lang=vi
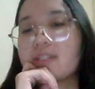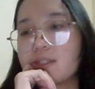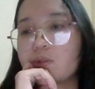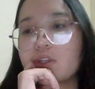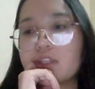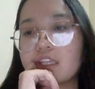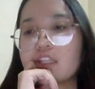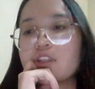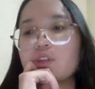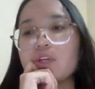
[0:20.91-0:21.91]
và giáo dục tốt
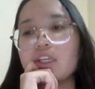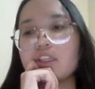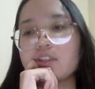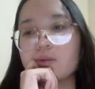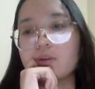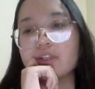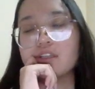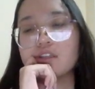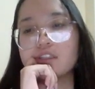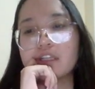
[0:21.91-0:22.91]
nhất nhưng đôi khi trong quá
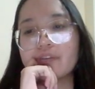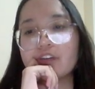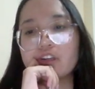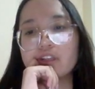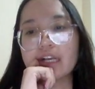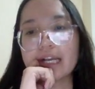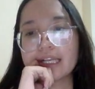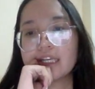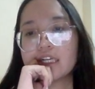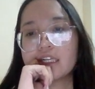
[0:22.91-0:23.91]
trình tương tác của con cái